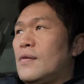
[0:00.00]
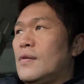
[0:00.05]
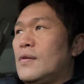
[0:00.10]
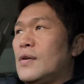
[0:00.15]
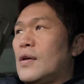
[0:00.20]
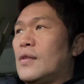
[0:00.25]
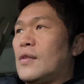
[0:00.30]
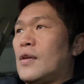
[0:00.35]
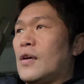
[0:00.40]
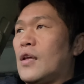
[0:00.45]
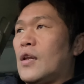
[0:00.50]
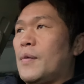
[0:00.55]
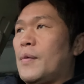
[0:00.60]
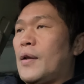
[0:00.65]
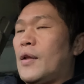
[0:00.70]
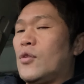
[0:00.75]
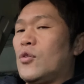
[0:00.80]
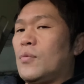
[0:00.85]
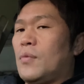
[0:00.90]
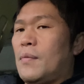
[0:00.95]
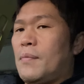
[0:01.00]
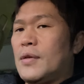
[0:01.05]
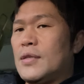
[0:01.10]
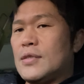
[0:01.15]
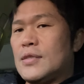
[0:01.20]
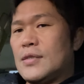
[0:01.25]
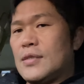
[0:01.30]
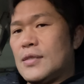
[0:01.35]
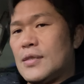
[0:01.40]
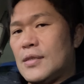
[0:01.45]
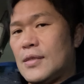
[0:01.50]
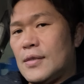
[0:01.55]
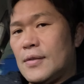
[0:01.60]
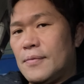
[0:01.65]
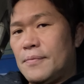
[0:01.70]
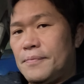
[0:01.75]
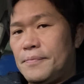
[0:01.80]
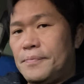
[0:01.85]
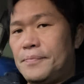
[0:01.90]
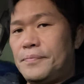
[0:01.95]
やっていければなと思います。
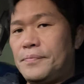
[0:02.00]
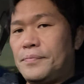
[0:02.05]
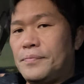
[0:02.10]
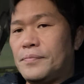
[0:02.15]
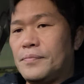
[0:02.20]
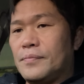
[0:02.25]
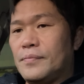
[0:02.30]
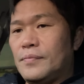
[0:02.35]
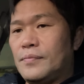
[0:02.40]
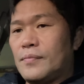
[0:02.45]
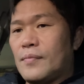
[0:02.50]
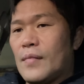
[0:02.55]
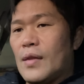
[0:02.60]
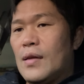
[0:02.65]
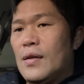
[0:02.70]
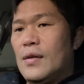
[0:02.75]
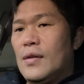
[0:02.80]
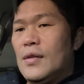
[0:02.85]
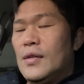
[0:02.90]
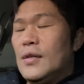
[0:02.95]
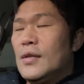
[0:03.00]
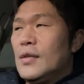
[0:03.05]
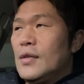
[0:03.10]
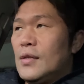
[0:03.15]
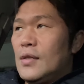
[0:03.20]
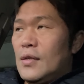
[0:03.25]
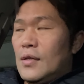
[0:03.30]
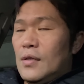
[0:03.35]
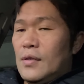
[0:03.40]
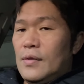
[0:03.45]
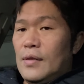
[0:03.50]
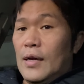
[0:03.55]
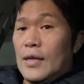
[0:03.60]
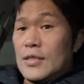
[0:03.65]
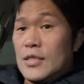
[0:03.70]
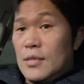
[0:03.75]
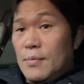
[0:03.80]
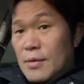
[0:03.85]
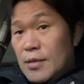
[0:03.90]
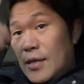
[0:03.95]
うん、なんか
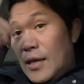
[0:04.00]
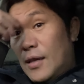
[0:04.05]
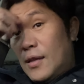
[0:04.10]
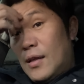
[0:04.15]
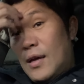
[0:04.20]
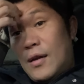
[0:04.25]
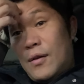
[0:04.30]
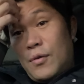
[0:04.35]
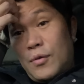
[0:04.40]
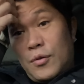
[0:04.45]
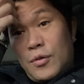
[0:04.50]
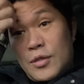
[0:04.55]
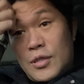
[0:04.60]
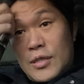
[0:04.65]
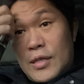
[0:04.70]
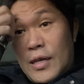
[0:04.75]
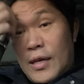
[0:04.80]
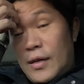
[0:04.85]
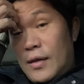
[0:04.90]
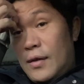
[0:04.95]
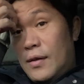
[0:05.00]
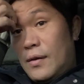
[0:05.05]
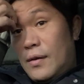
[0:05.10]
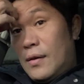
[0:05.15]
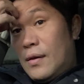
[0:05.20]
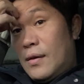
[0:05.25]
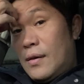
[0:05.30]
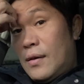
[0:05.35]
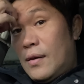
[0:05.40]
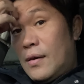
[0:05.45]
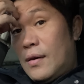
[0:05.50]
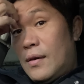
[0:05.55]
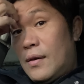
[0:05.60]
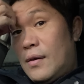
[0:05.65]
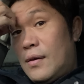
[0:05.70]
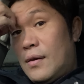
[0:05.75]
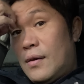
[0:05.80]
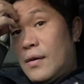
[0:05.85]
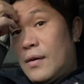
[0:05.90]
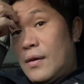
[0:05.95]
すいません、あの、突然、
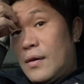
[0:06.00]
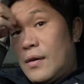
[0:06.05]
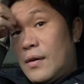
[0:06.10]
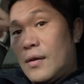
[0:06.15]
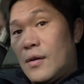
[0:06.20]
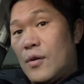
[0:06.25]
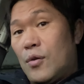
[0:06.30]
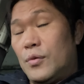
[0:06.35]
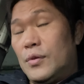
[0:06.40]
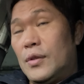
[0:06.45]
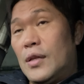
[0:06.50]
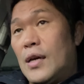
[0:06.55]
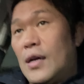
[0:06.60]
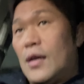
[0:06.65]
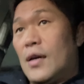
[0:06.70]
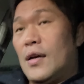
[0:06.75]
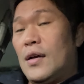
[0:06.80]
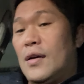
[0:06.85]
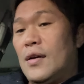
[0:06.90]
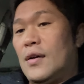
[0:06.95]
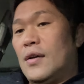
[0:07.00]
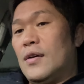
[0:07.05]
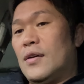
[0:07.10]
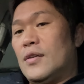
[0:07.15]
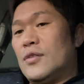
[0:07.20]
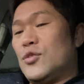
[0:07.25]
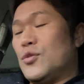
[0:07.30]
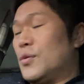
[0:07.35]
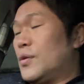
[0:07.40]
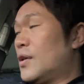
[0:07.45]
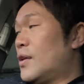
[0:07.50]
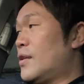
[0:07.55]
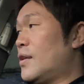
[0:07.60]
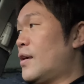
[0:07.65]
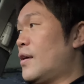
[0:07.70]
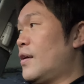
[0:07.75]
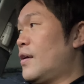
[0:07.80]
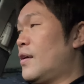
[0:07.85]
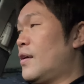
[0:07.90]
えー、こんな状態で、